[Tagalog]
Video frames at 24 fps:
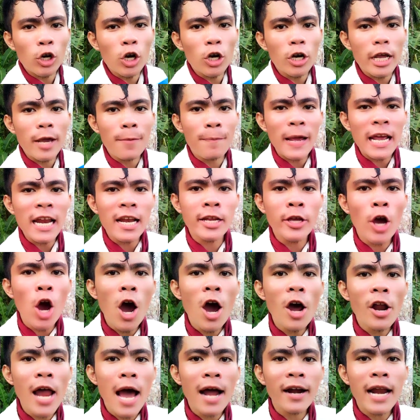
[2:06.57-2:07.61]

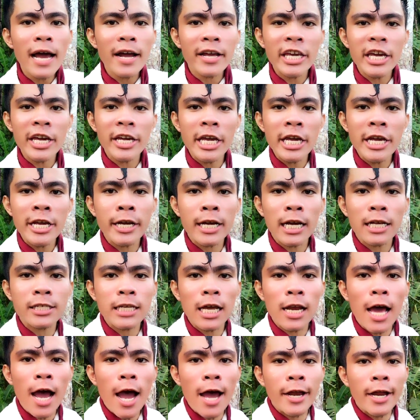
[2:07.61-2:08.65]
Rebellion ang nagiging
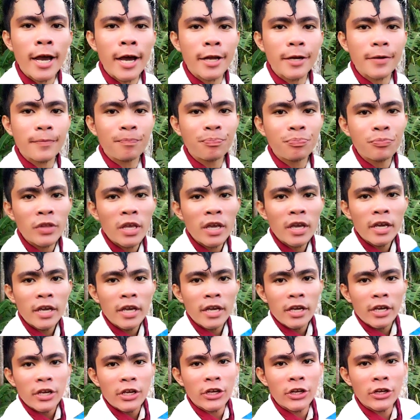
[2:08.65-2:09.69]
kasalanan.
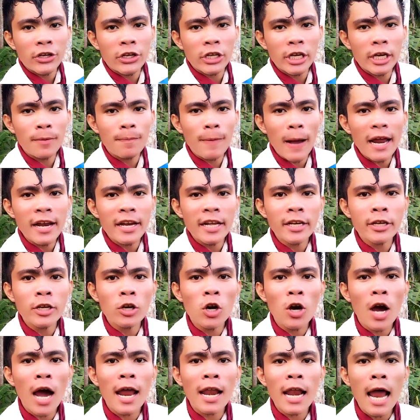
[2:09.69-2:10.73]
Hindi ba ninyo
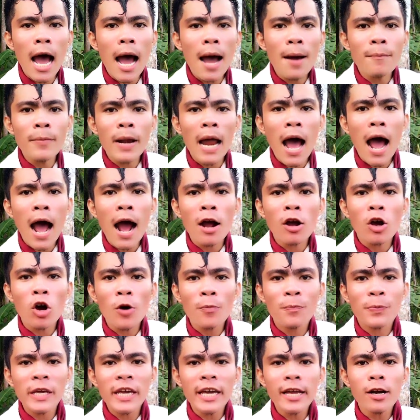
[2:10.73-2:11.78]
alam na ang
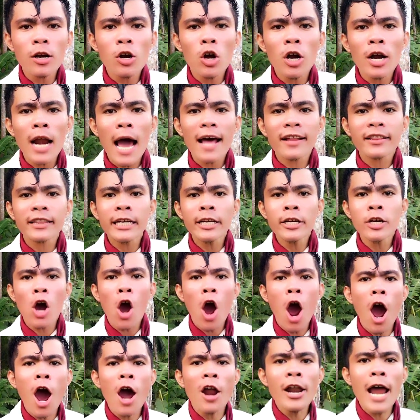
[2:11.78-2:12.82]
gobyerno natin
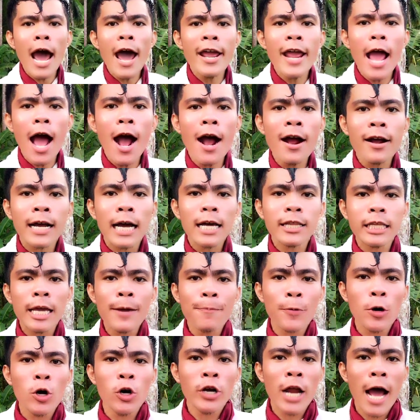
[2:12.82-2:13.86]
noon ay ang
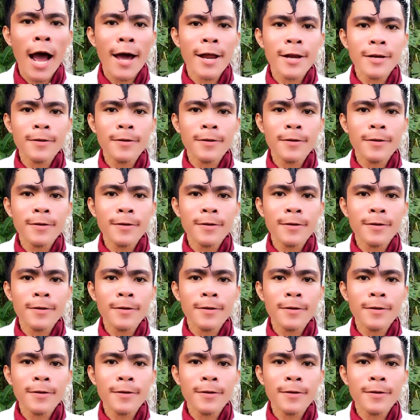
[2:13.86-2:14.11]
katipunan?